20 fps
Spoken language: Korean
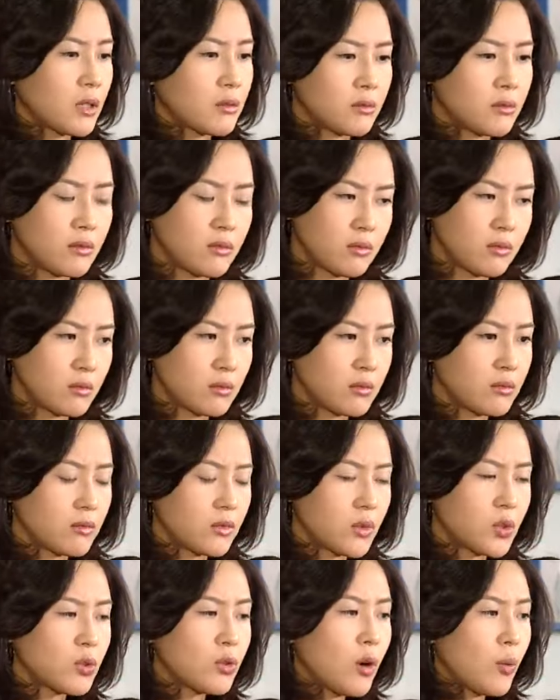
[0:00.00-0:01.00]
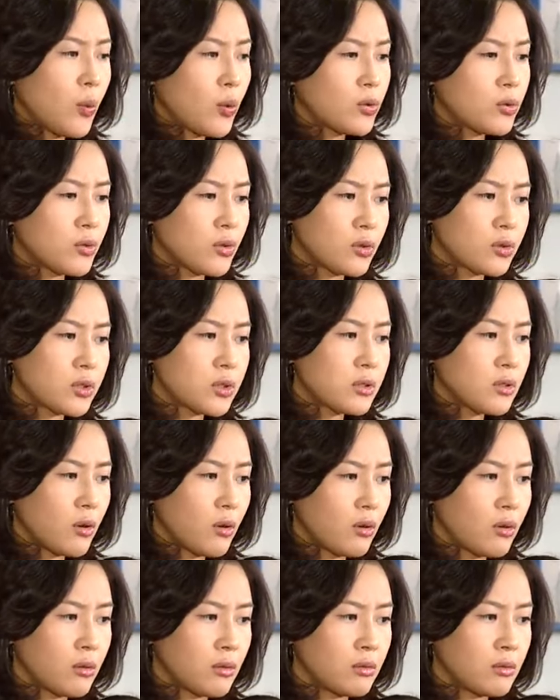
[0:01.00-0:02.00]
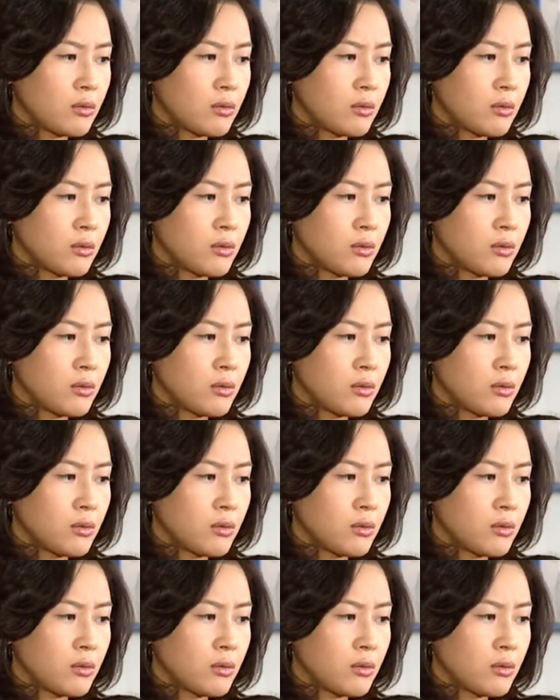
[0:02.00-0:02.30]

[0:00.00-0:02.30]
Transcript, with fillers: 나 늙어 보이는 거 싫어.